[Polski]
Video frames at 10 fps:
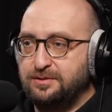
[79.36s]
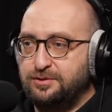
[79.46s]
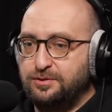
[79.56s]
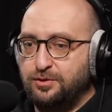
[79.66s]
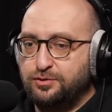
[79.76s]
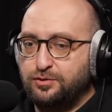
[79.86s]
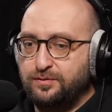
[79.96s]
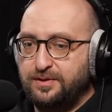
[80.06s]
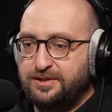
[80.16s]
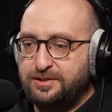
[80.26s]
e,
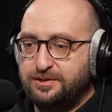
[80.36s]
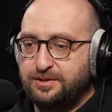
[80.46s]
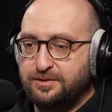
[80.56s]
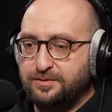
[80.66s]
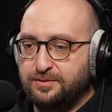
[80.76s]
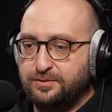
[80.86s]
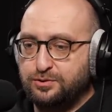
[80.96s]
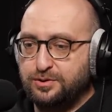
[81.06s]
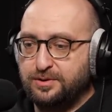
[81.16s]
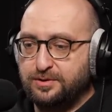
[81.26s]
środków. Najczęściej są to
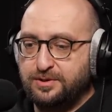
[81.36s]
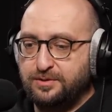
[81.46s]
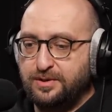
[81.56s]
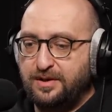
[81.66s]
różnego rodzaju